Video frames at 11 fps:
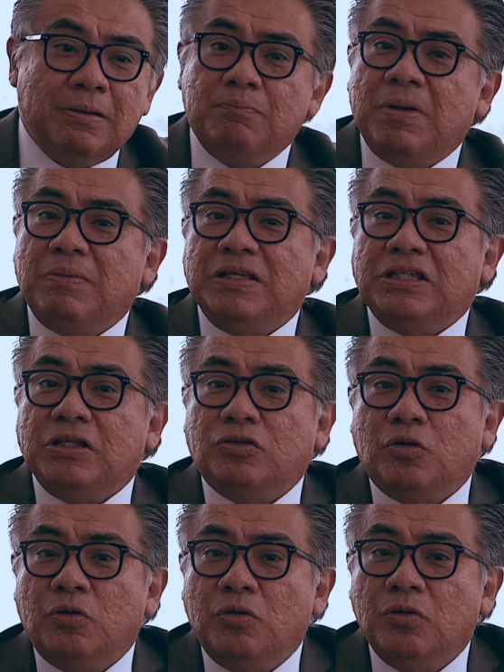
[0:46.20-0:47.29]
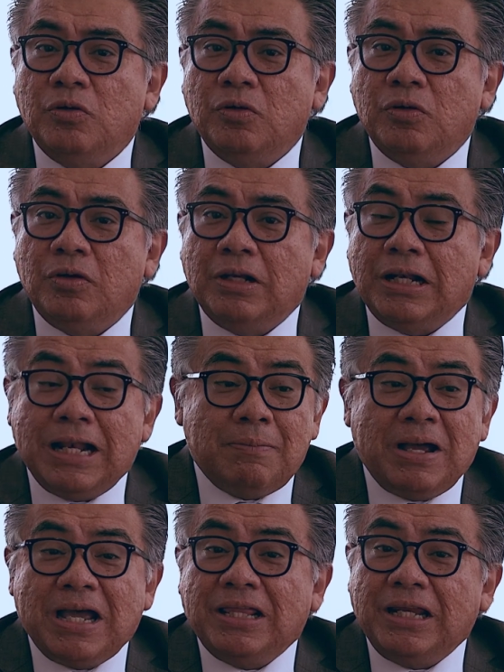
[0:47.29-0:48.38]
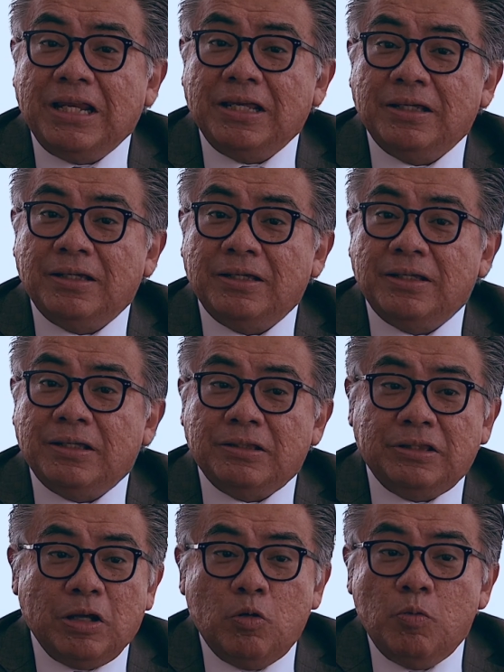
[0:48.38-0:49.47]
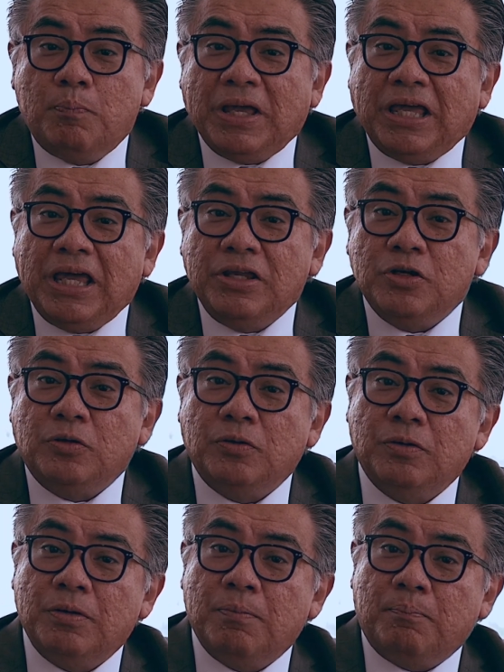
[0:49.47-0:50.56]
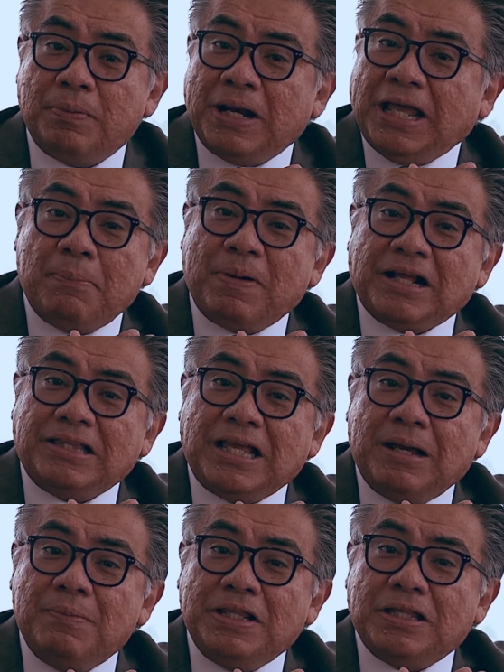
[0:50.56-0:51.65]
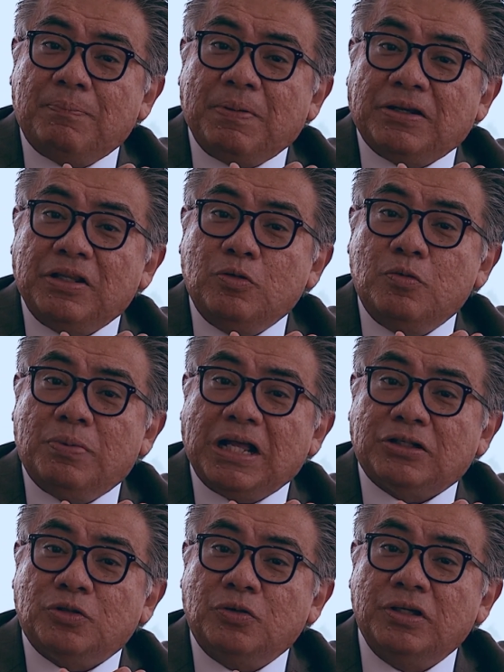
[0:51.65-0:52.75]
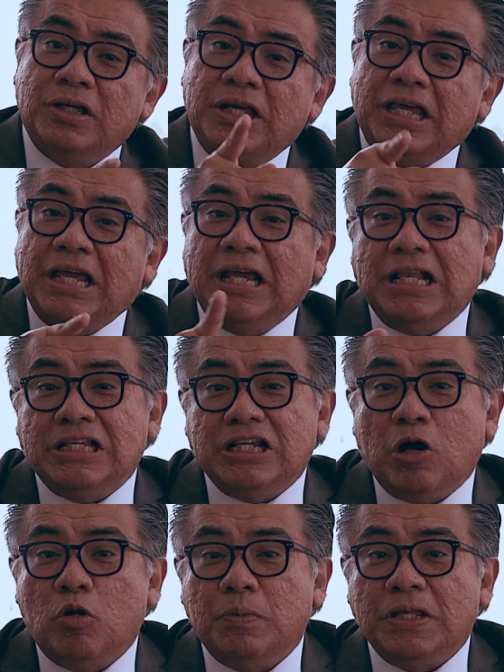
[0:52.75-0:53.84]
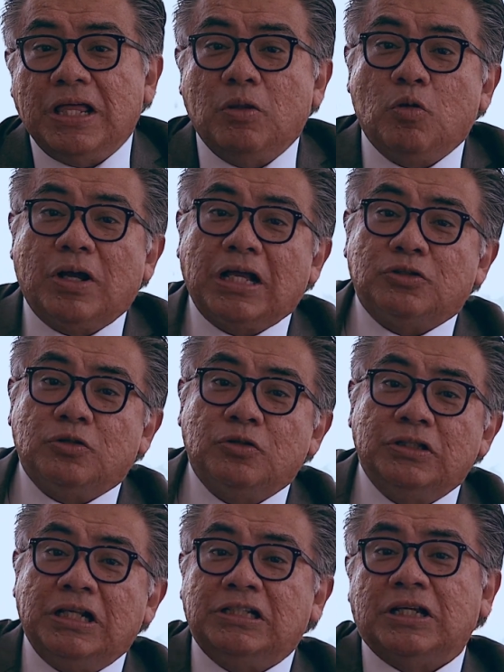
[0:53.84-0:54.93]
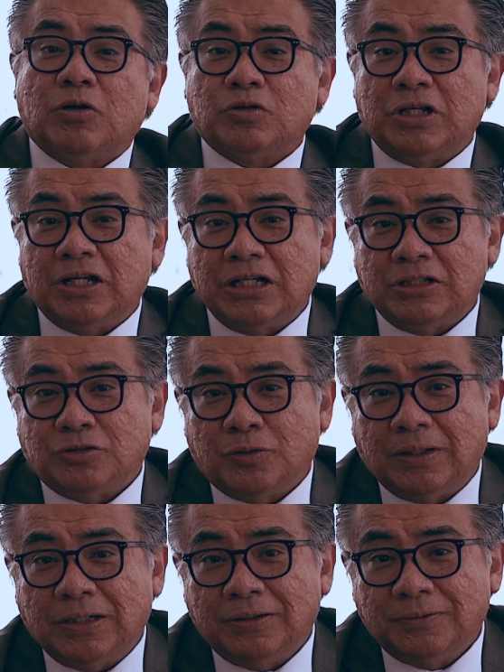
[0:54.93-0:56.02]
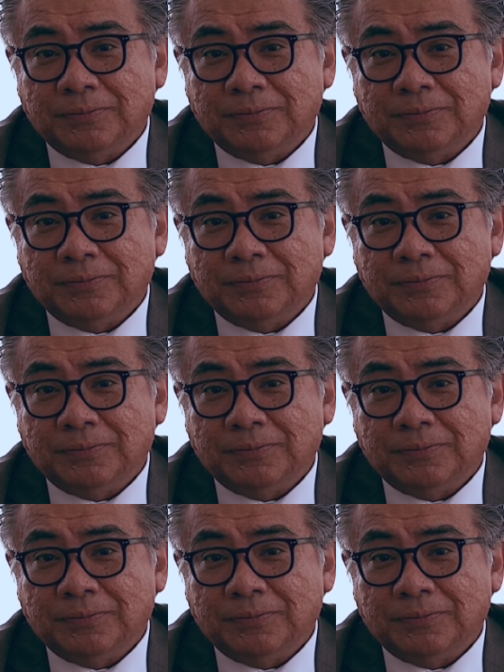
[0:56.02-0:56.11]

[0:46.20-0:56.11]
me visitó la madre de un pequeño que prácticamente ha perdido un brazo en el ya olvidado caso del Cerro San Cristóbal.